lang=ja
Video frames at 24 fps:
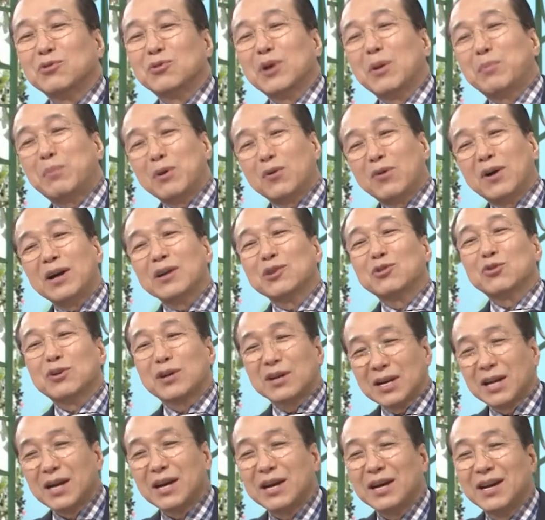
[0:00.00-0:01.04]
もうあのやっぱり
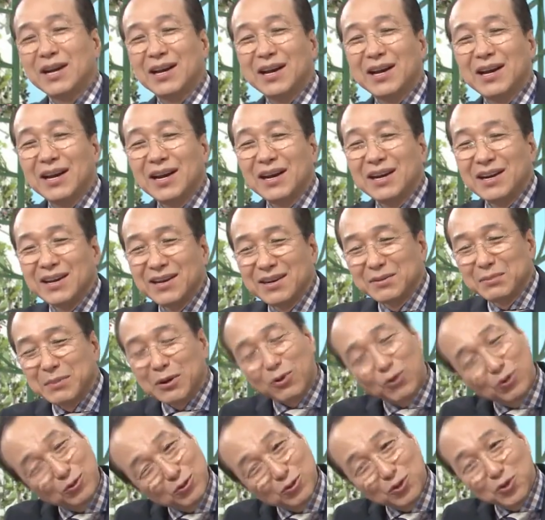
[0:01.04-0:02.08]
若い時から、
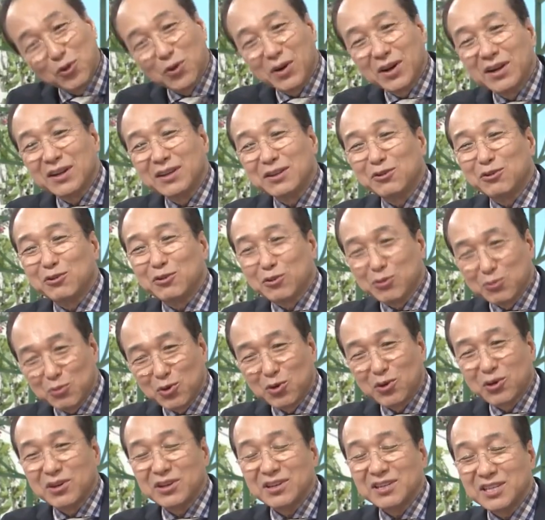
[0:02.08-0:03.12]
まあ、根性の別れっ
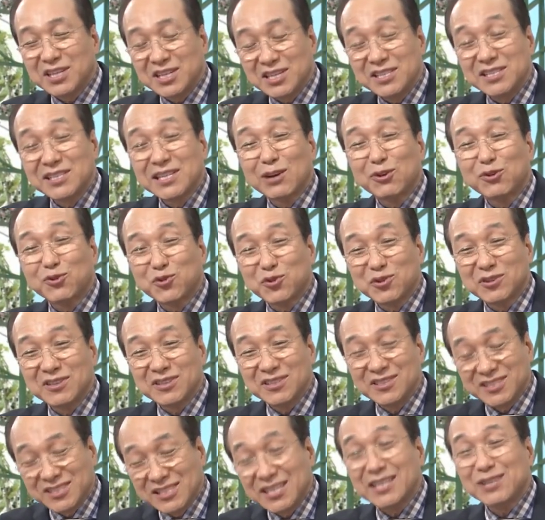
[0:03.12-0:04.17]
ていうよりも絆を